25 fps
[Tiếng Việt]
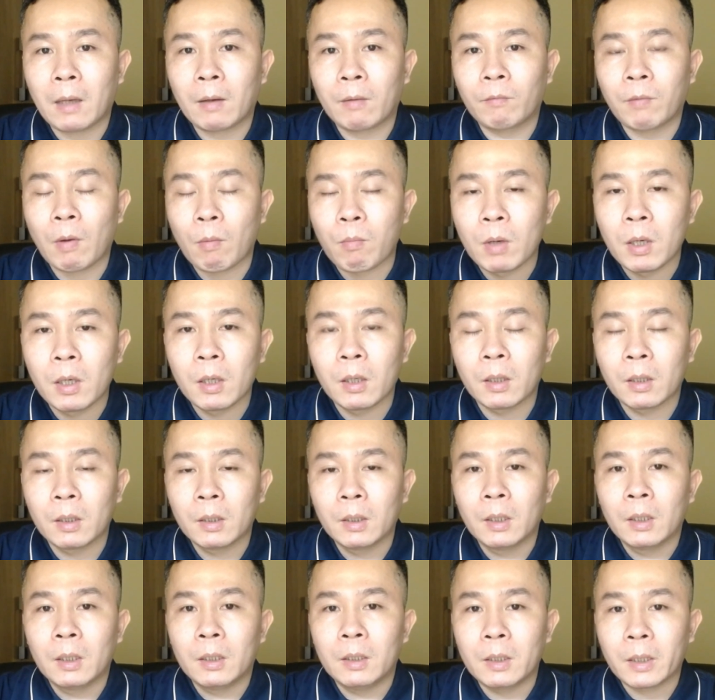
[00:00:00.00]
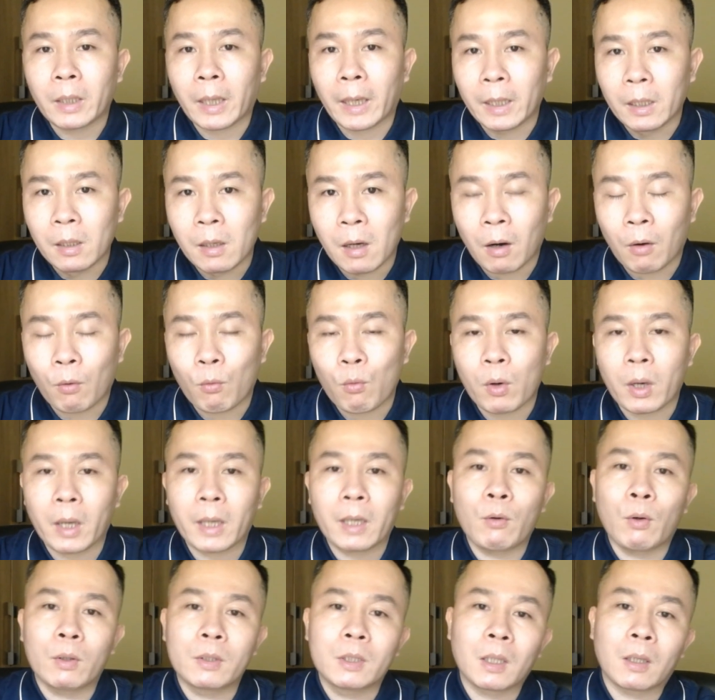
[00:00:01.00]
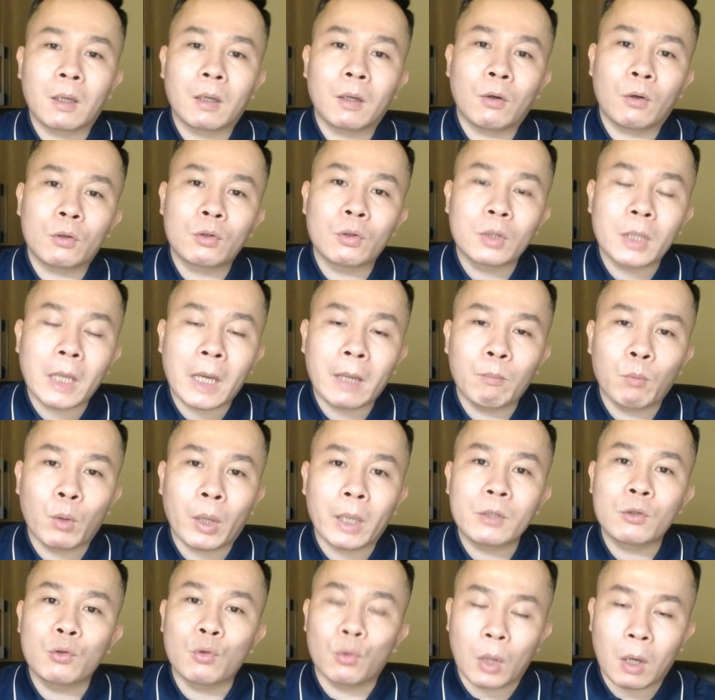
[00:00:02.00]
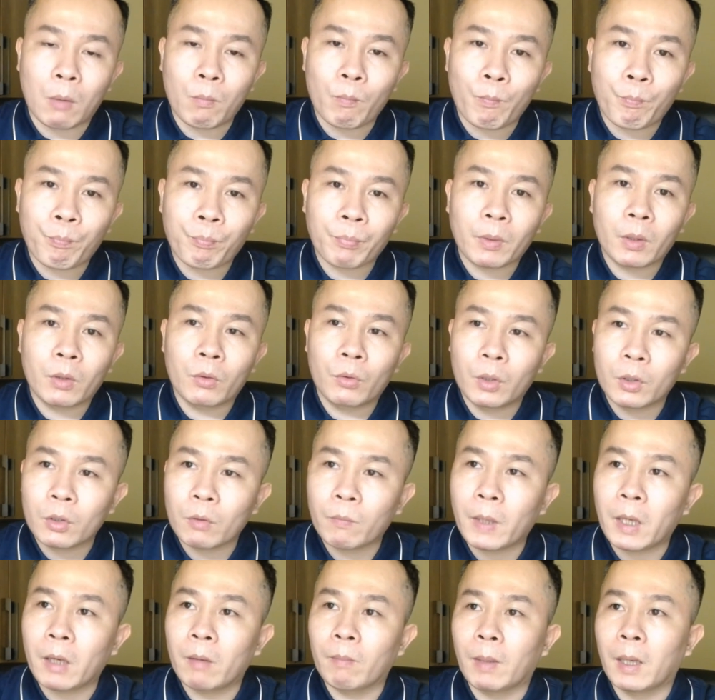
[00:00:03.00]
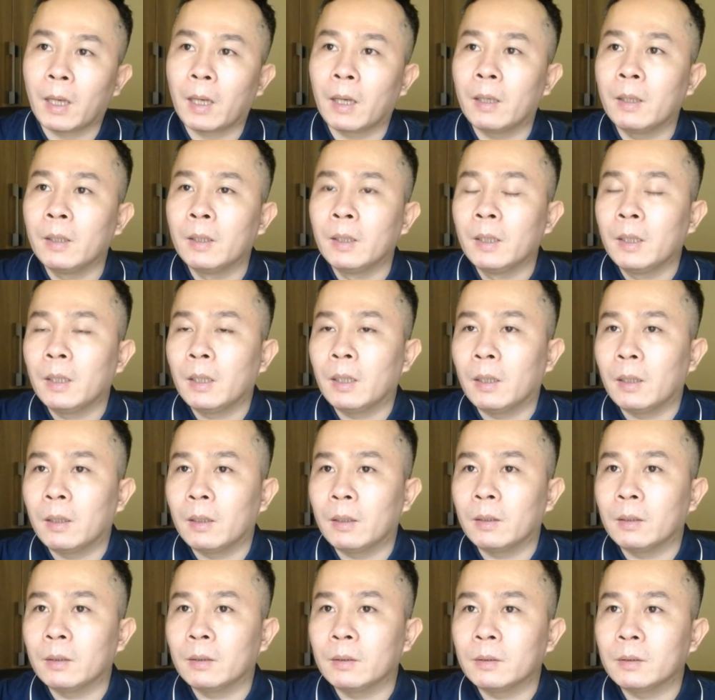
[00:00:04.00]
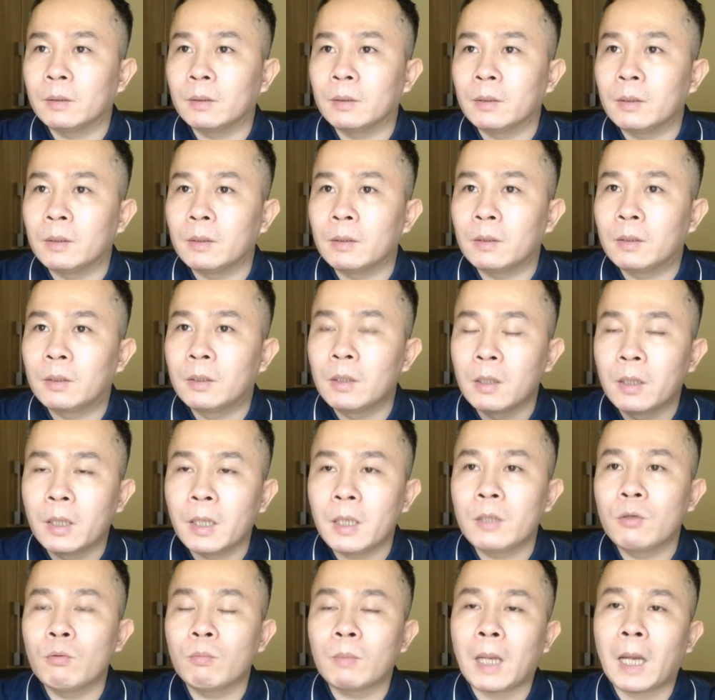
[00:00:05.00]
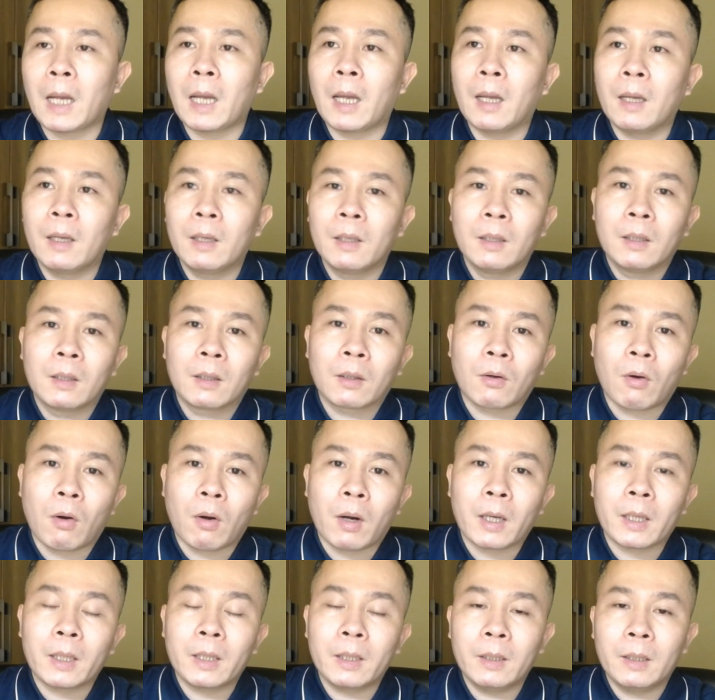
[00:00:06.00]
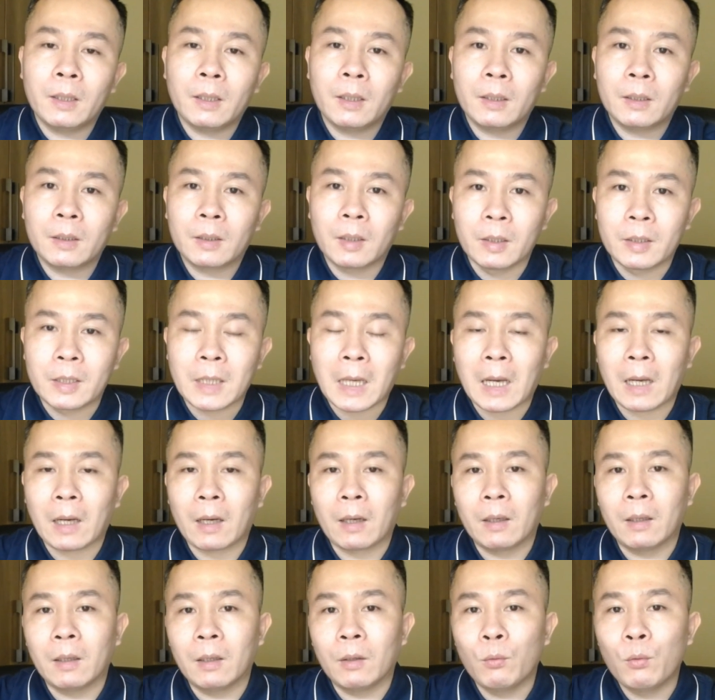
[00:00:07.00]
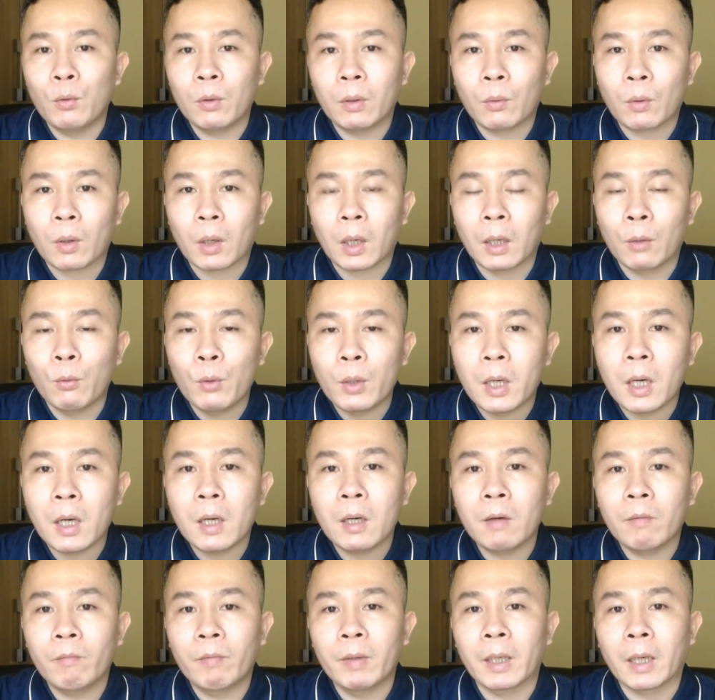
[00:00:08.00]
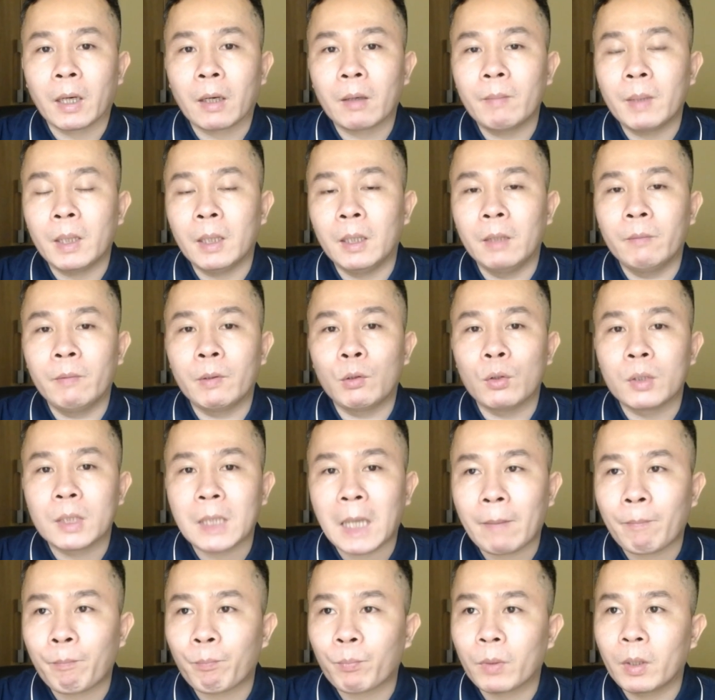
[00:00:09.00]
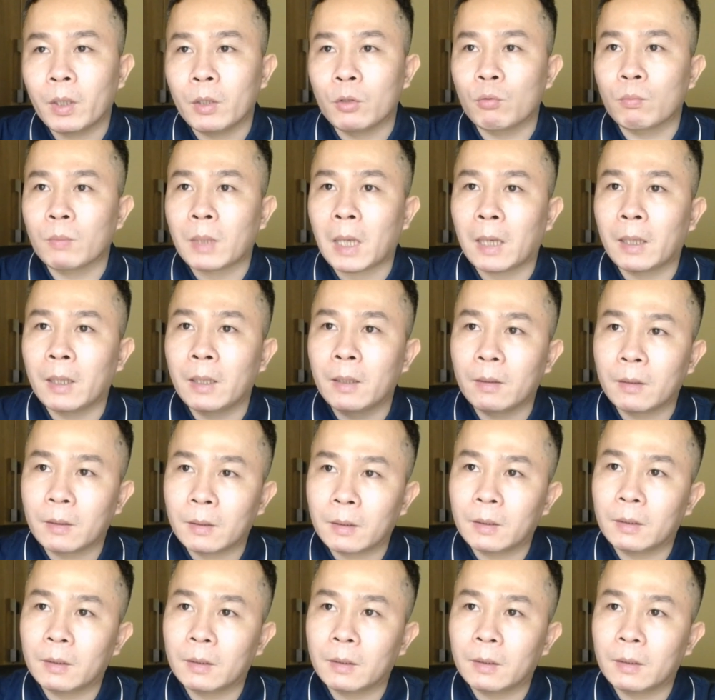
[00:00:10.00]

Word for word: phòng ngừa những cái ảnh hưởng của các cái hoạt chất goitrogen một cách chủ động. Thế do vậy mà trừ khi chúng ta có các cái tình trạng hoặc là nguy cơ về các cái bệnh lý về tuyến giáp thì chúng ta nên